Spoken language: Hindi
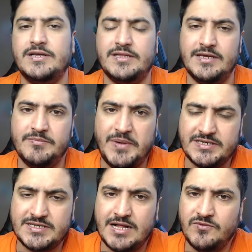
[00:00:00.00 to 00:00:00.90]
रहते हैं
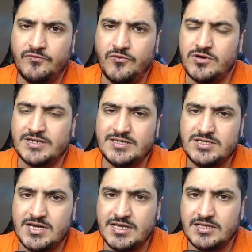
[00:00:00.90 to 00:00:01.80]
पाकिस्तान में वो कैसे
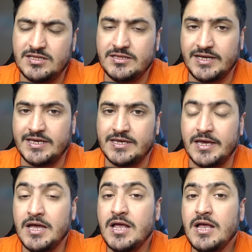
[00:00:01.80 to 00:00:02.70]
जाके
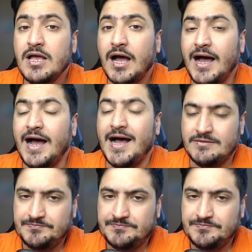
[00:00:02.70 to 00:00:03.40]
देखेंगे हाँ